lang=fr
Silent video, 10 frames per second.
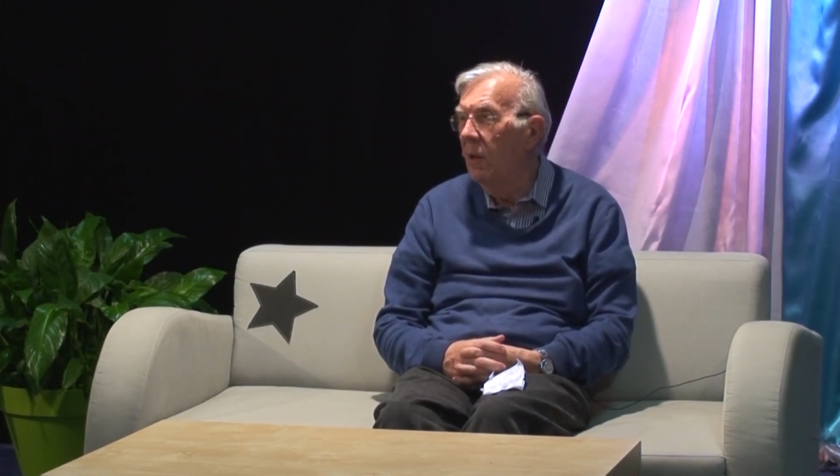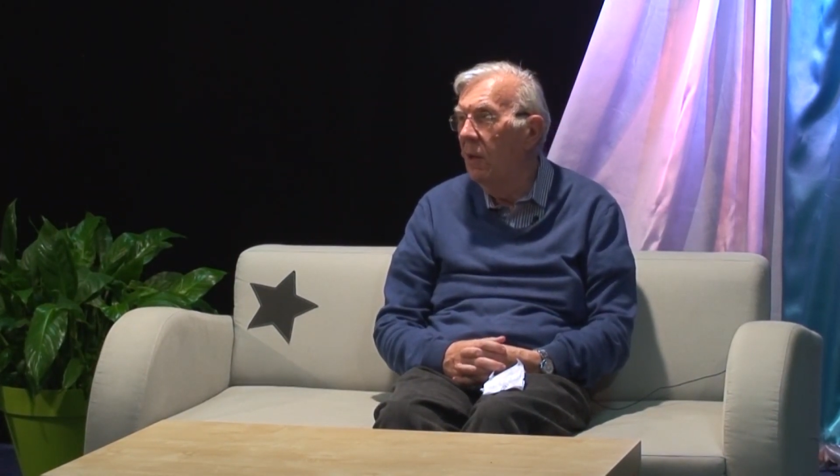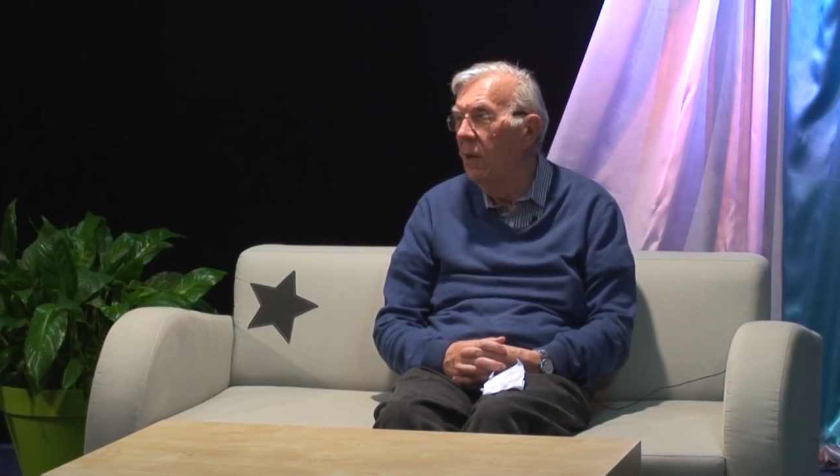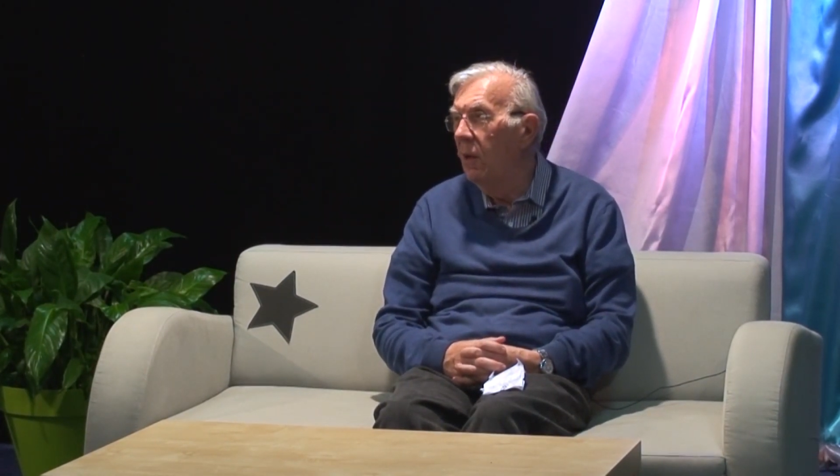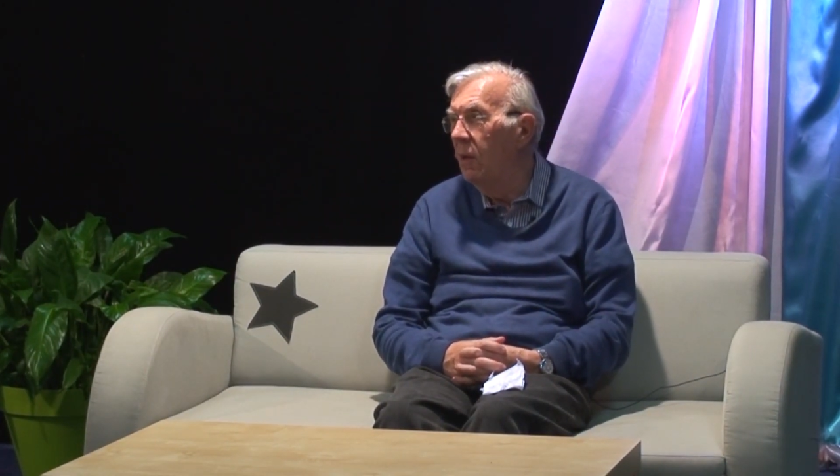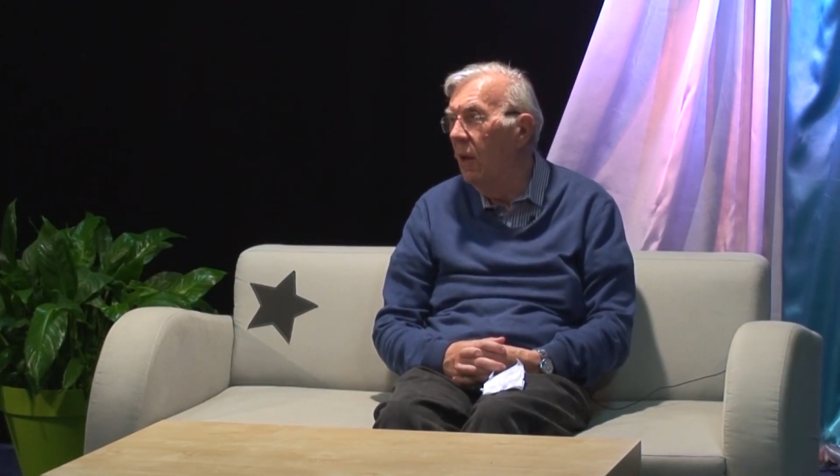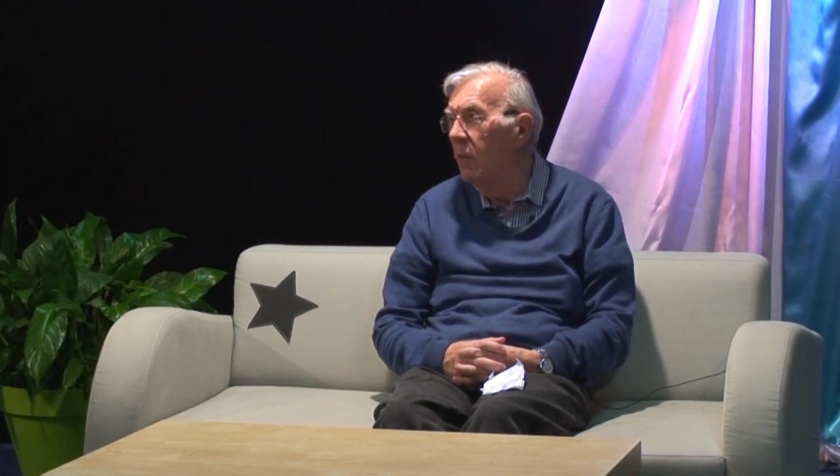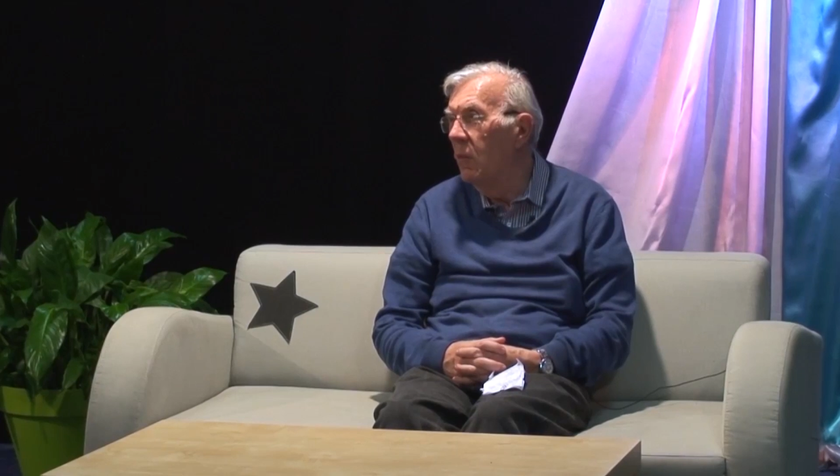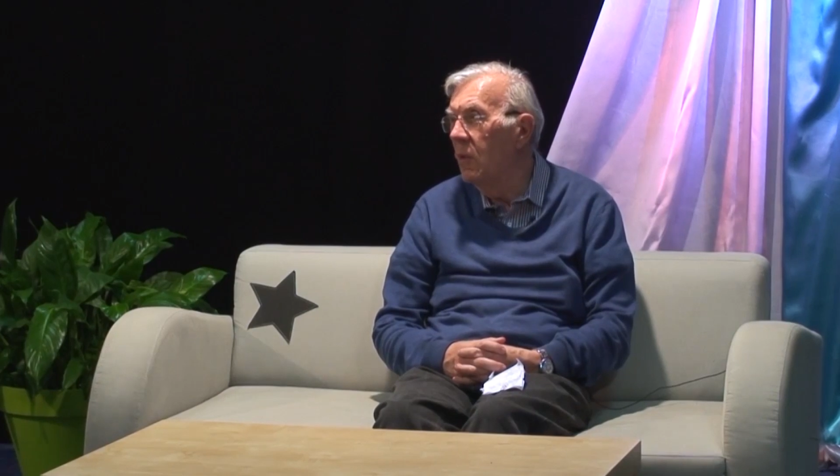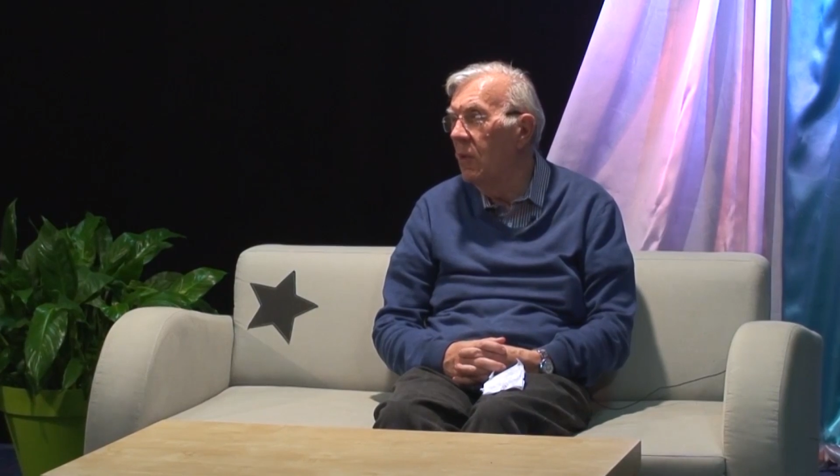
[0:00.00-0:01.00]
les
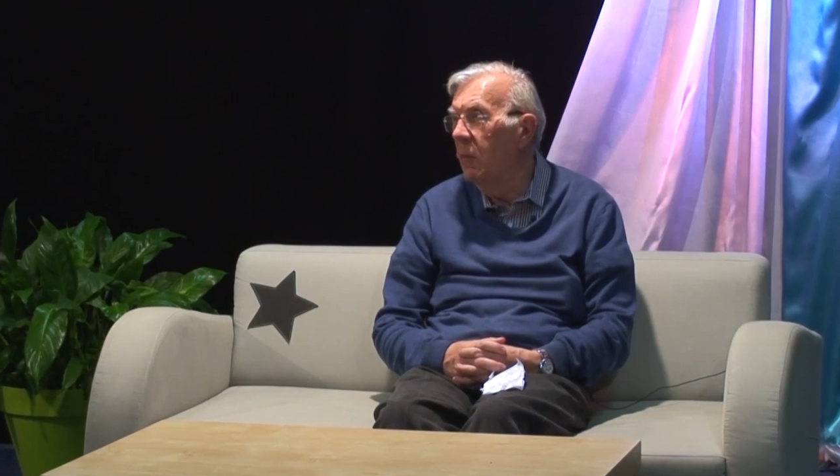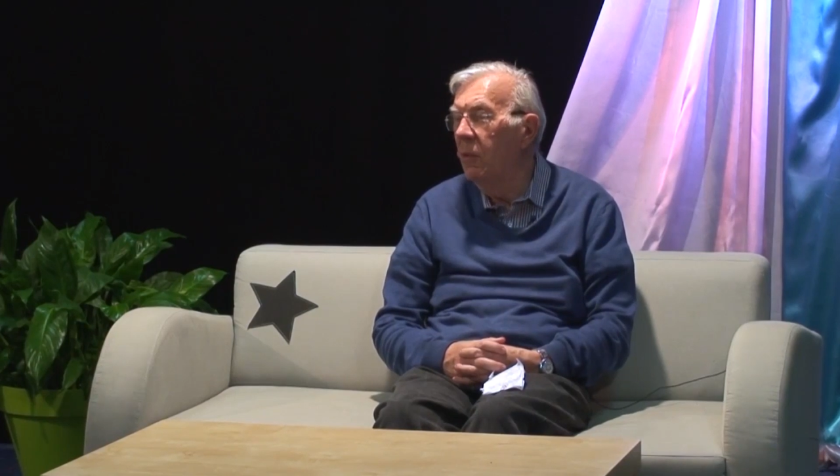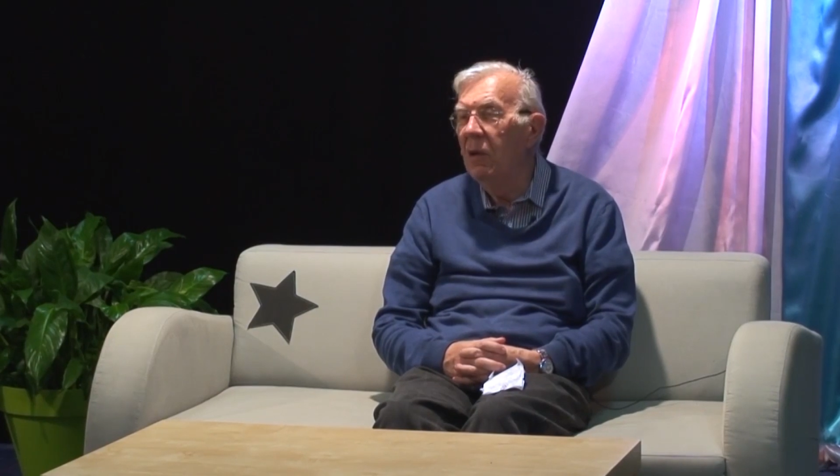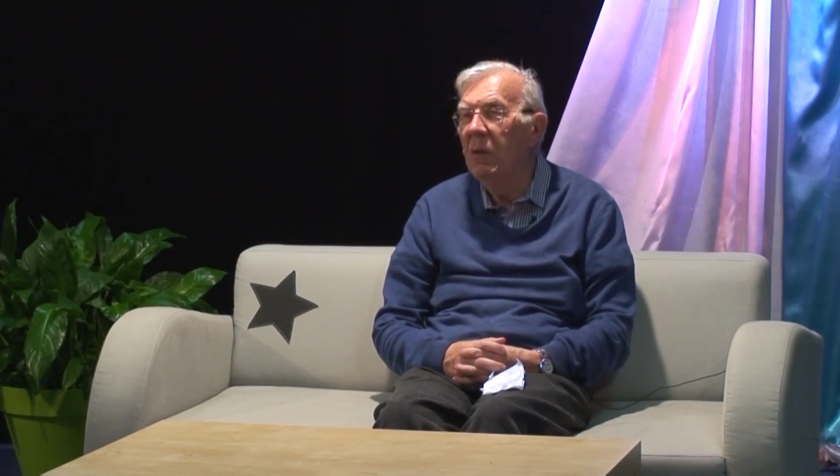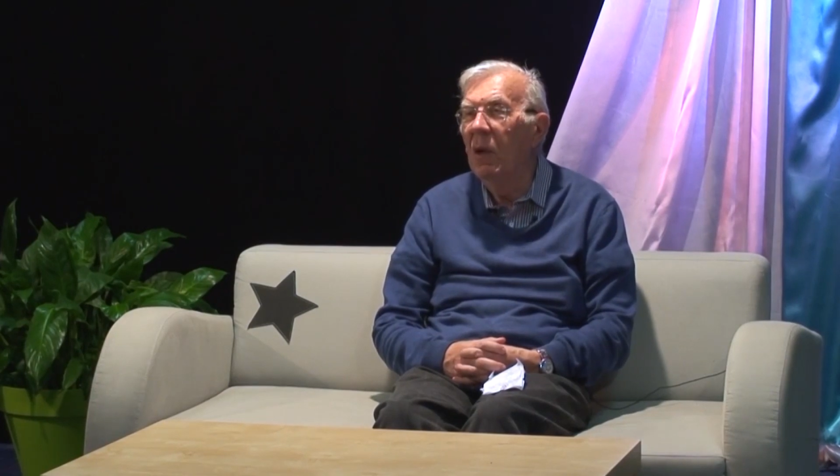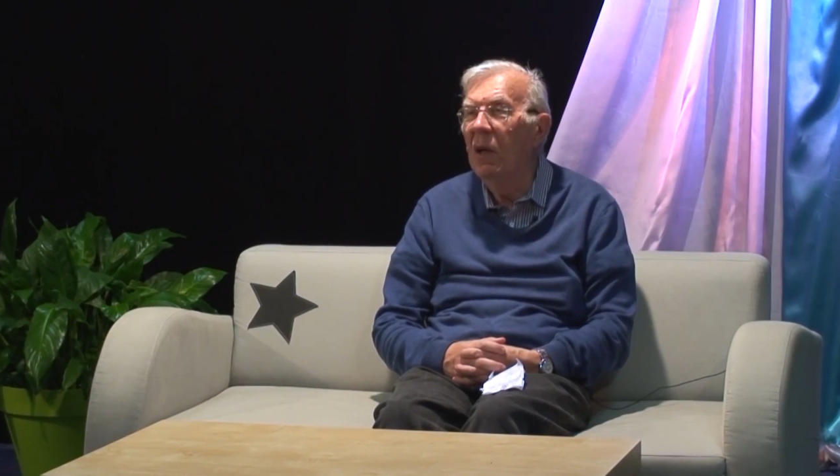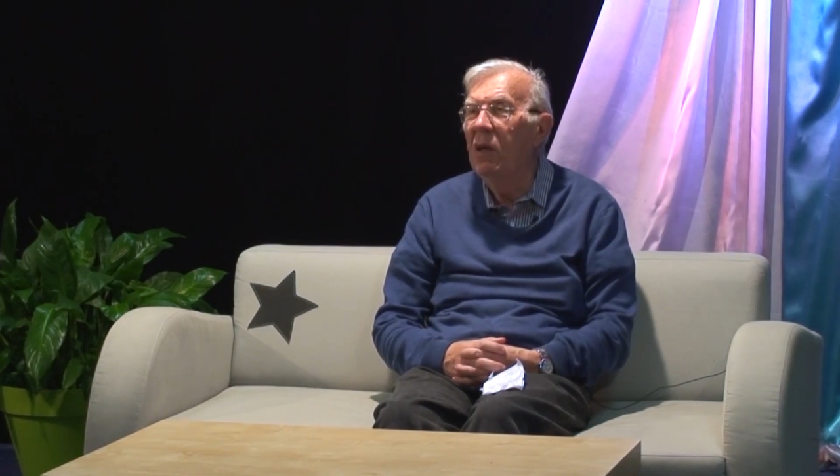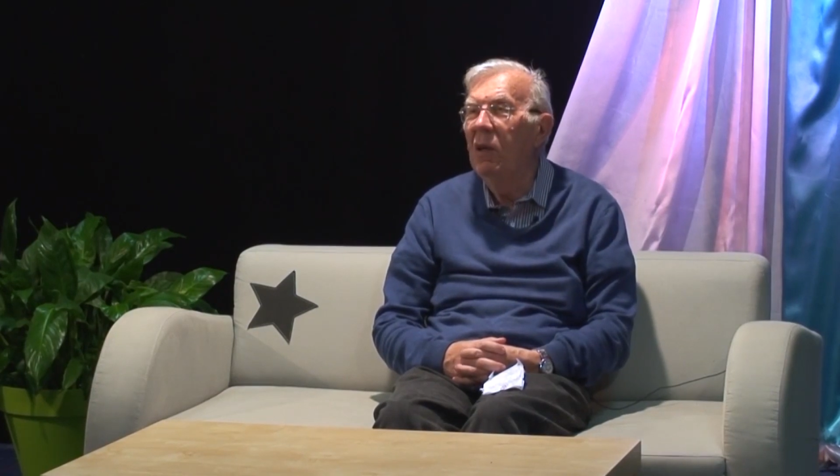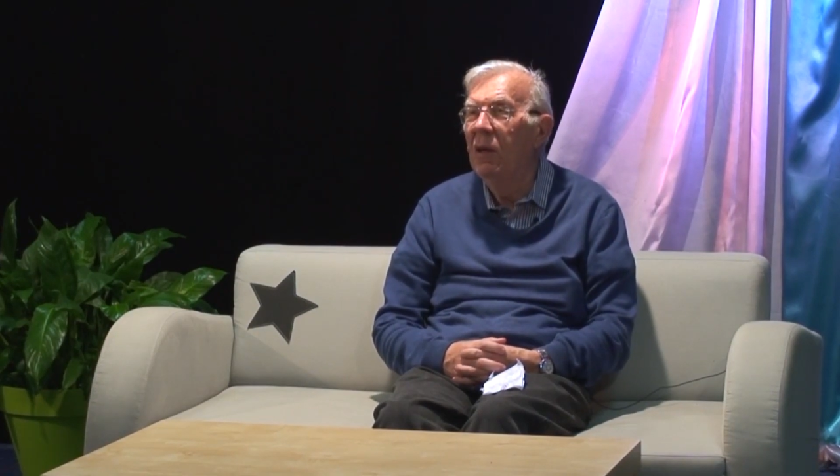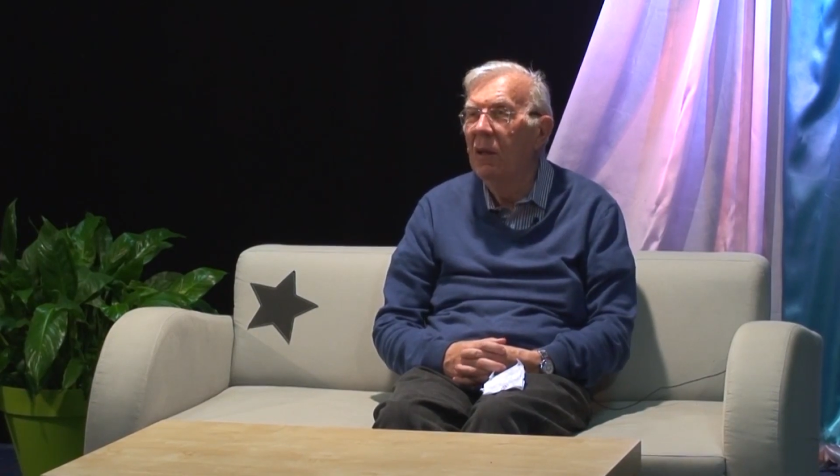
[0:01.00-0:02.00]
dames s'appelaient Marie.